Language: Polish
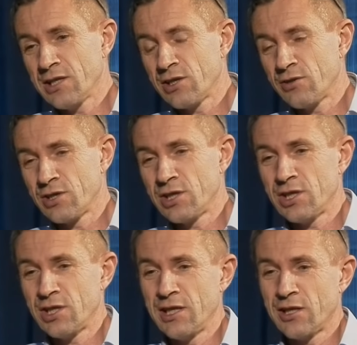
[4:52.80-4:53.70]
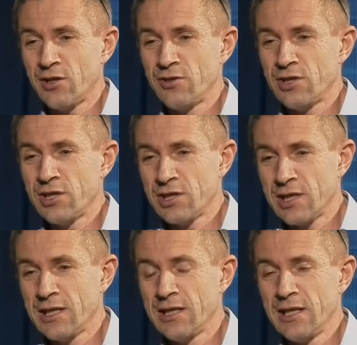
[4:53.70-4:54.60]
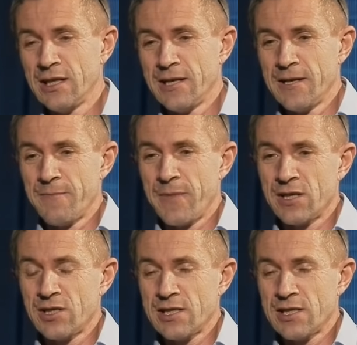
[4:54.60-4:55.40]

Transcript: że to życie się nie kończy, że że